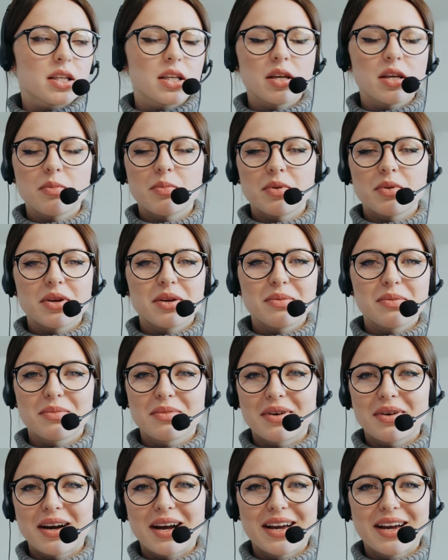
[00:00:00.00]
et euh, elle me
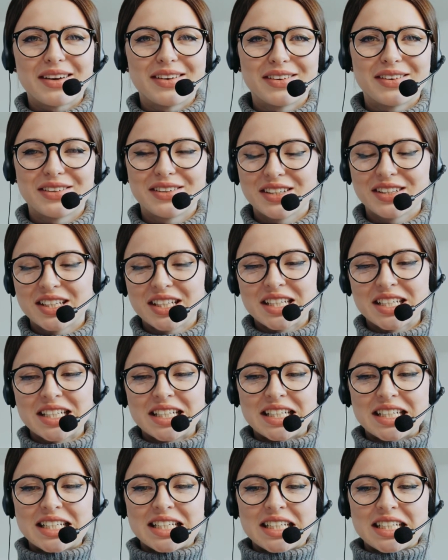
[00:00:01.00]
dit je vous demande de faire
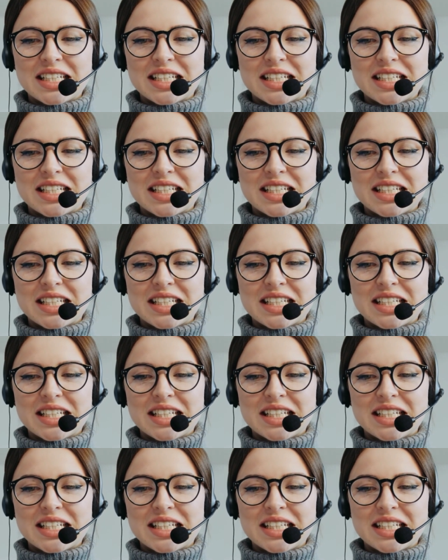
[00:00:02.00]
quelque